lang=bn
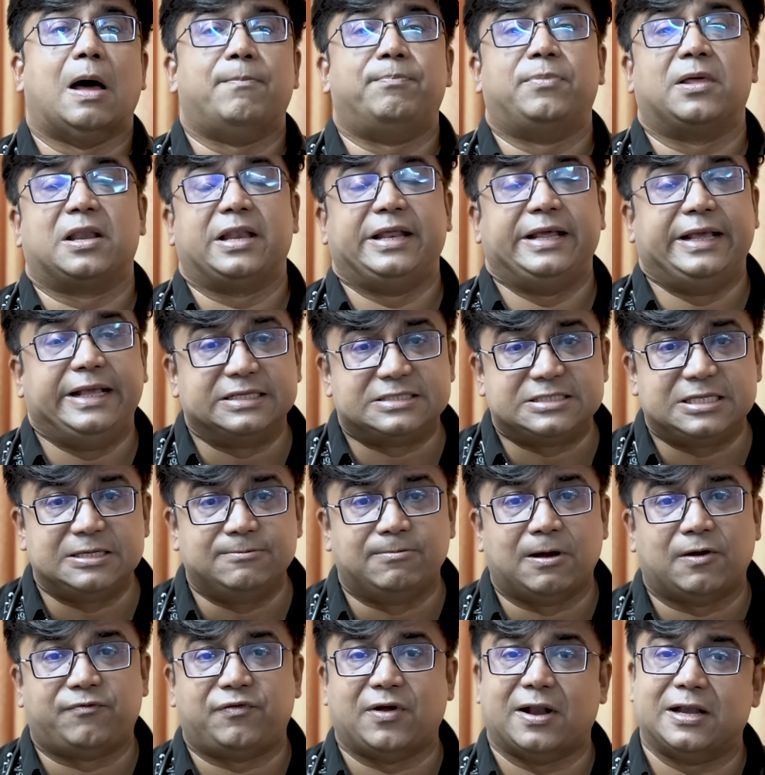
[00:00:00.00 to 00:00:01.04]
আপনারা এসি
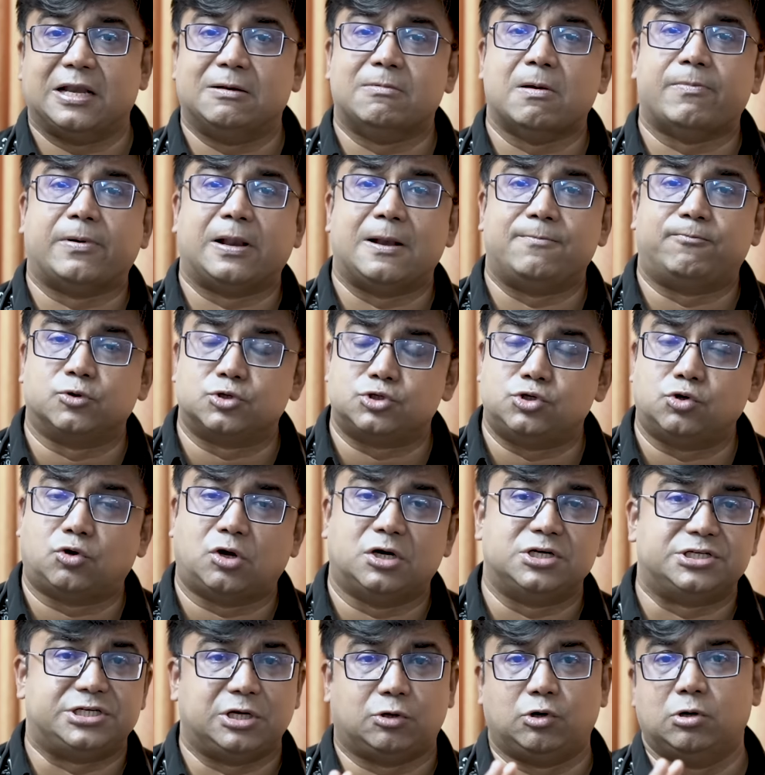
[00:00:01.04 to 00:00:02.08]
বা ফ্যানের ব্যাপারে প্রশ্ন
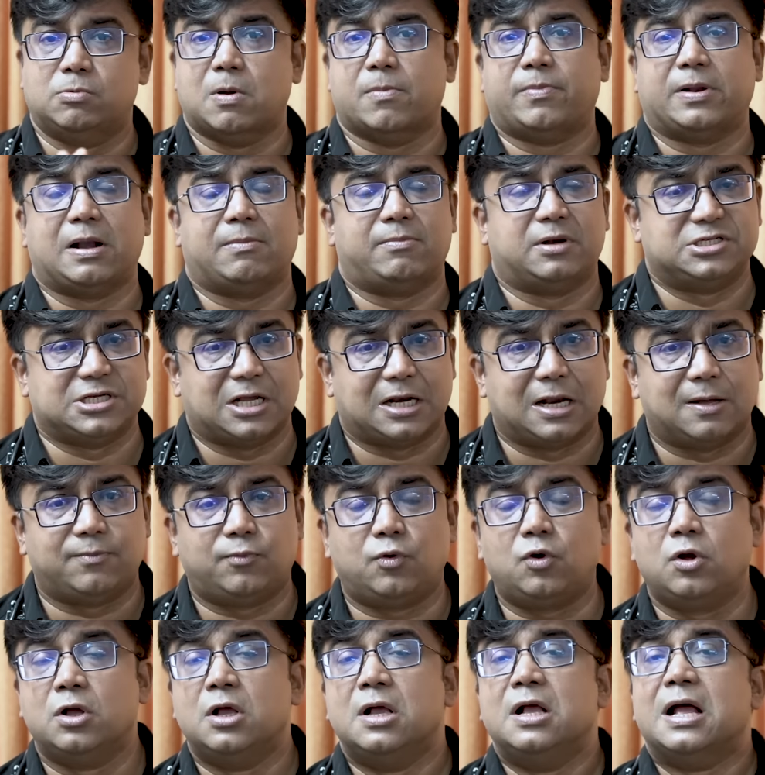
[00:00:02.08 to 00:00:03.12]
করেন সেগুলো ব্যাপারে আমরা
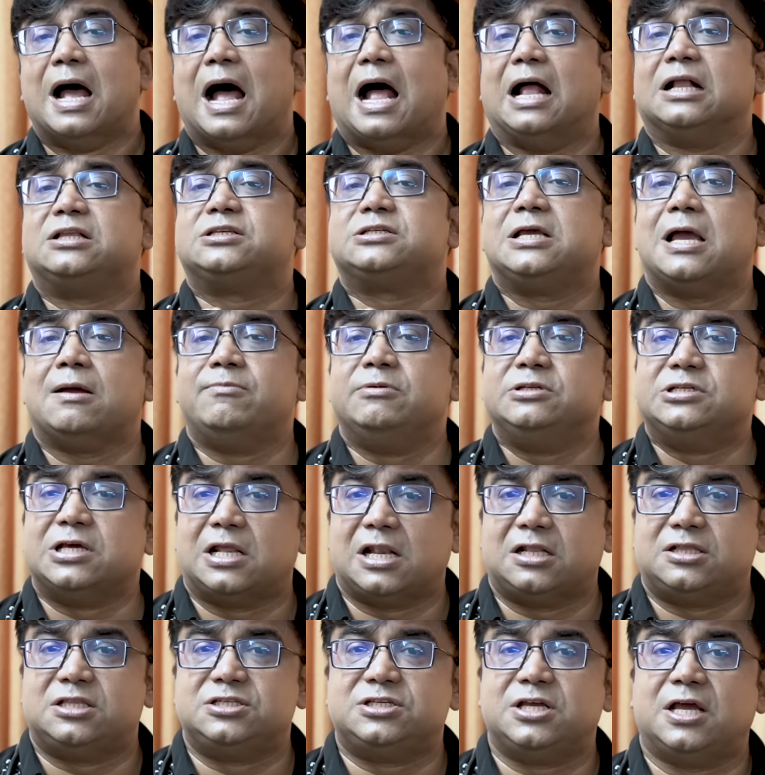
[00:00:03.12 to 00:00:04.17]
জানাবো আজকে আমি
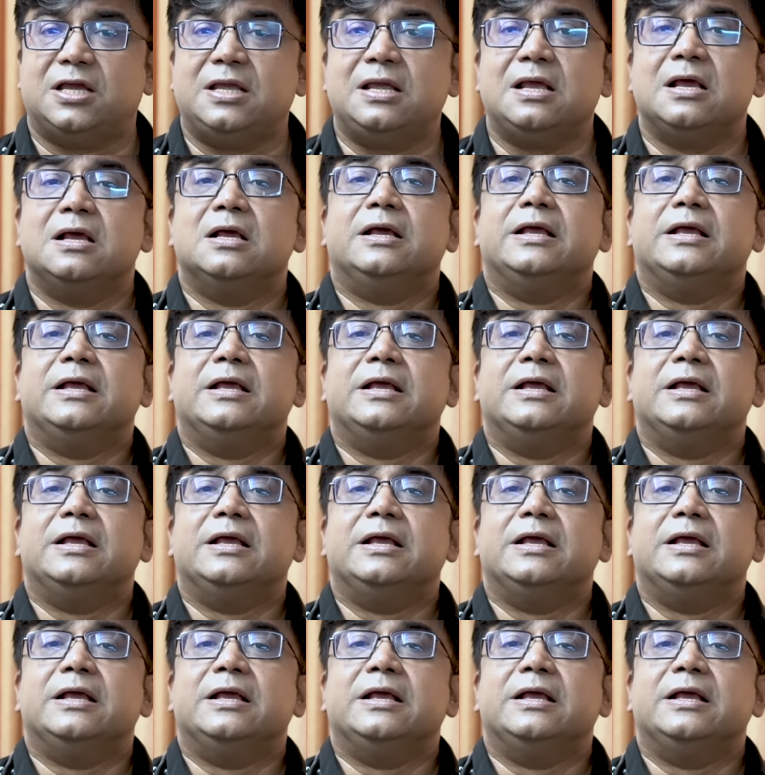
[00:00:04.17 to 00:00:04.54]
জানাতে চাই